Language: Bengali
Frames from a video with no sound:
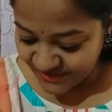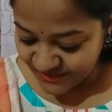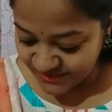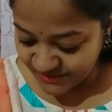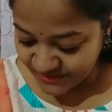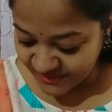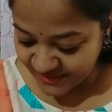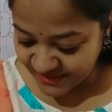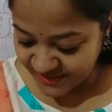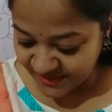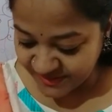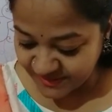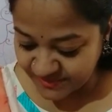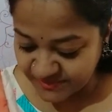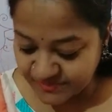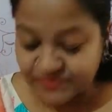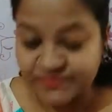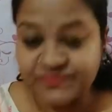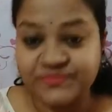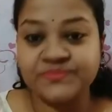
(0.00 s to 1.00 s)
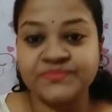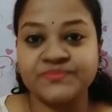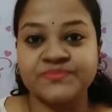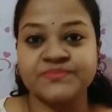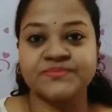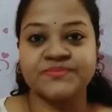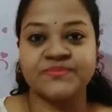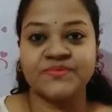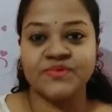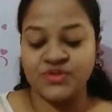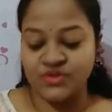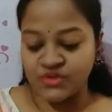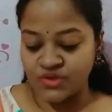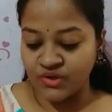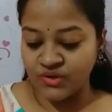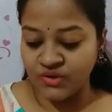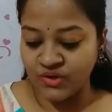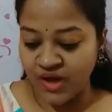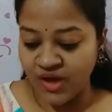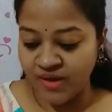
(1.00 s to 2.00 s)
ওকে
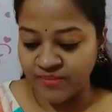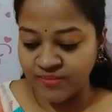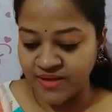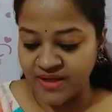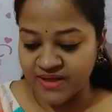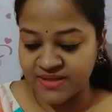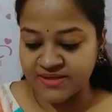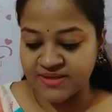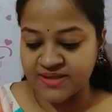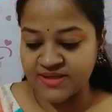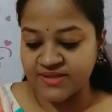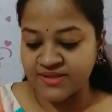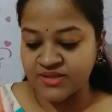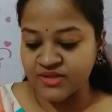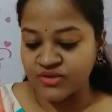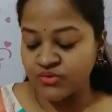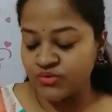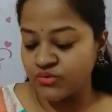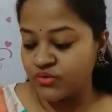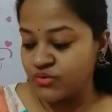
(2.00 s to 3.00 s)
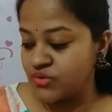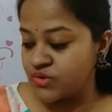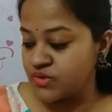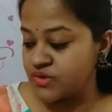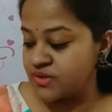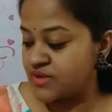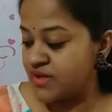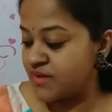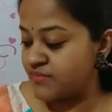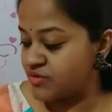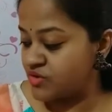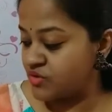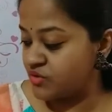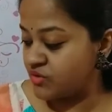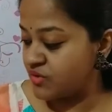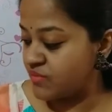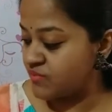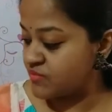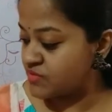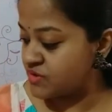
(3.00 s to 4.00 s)
চলো আমি আস্তে আস্তে শুরু করছি আমি
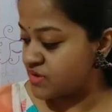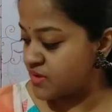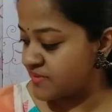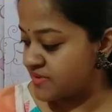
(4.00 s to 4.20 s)
যদিও বুঝতে